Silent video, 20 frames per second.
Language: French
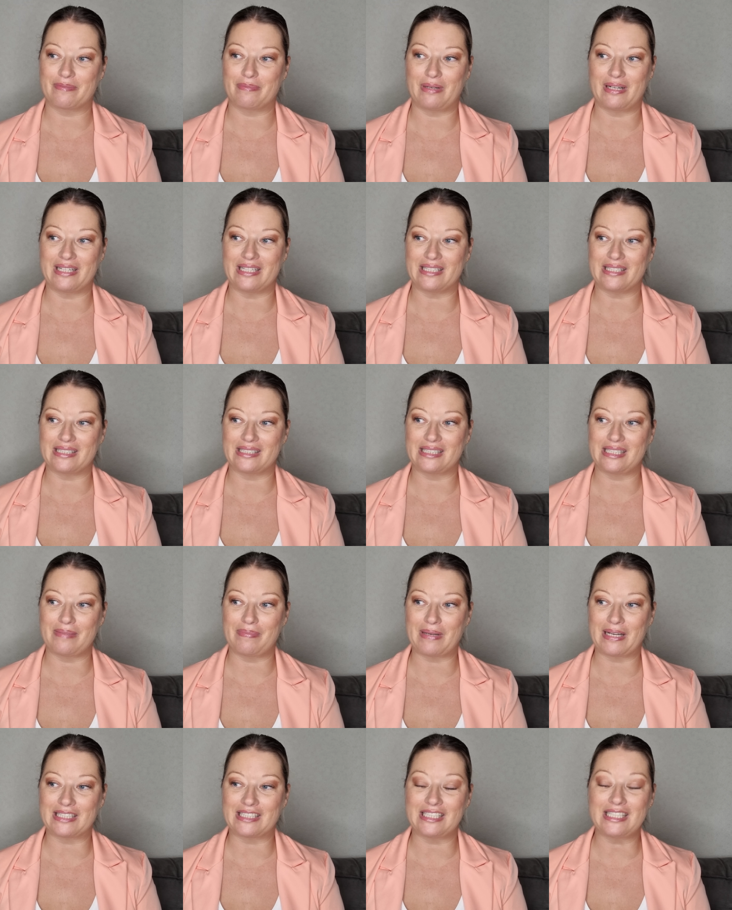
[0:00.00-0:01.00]
Bon allez, c'est
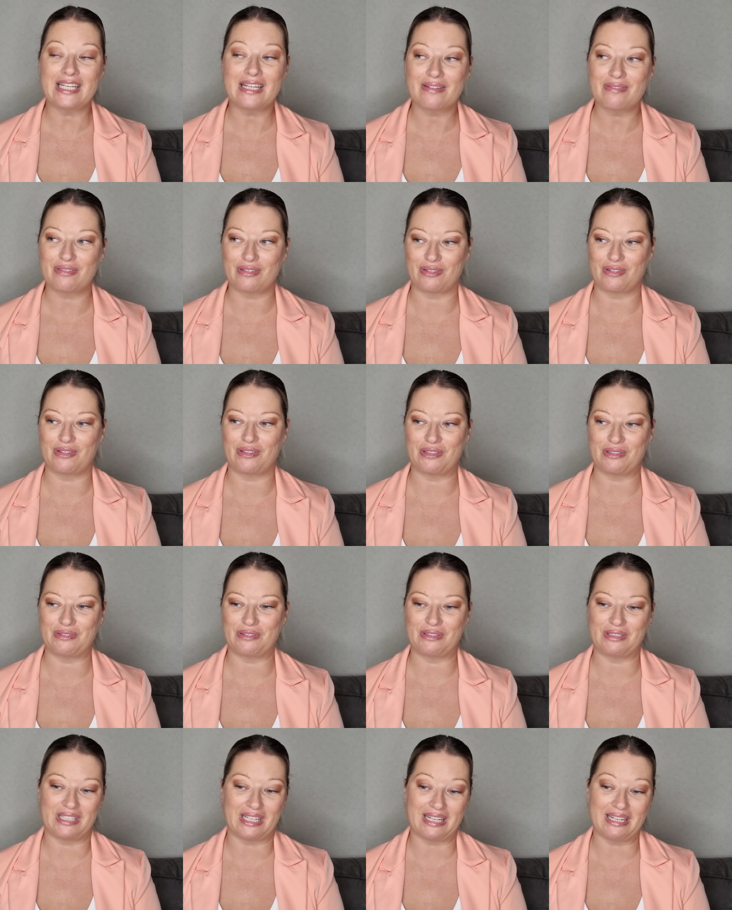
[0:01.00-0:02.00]
parti, hein. faut,
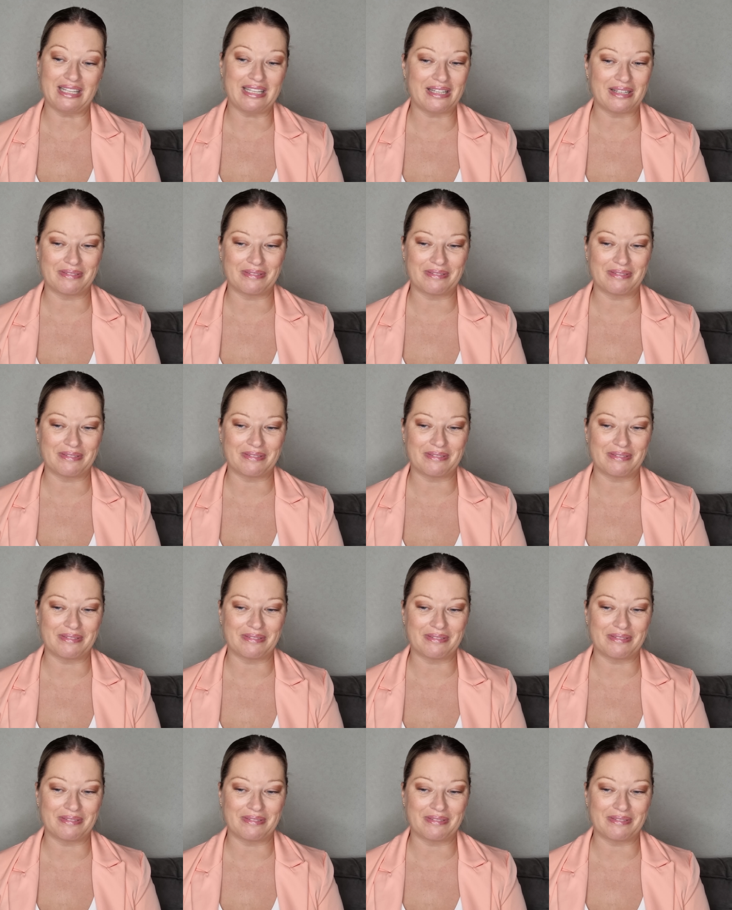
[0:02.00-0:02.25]
faut y aller.